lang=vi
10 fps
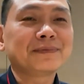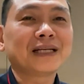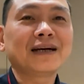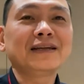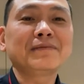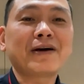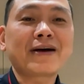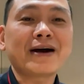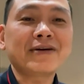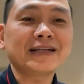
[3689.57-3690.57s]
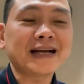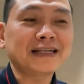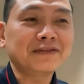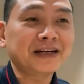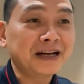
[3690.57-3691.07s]
Đấy, thì báo cáo cả nhà
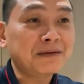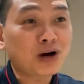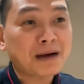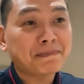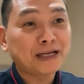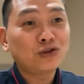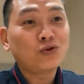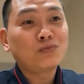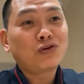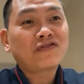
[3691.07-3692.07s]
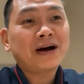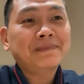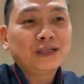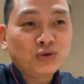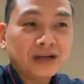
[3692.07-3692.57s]
như vậy. Đấy là một cặp bài trùng, một pháp
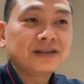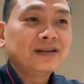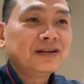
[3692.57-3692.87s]
lý thuyết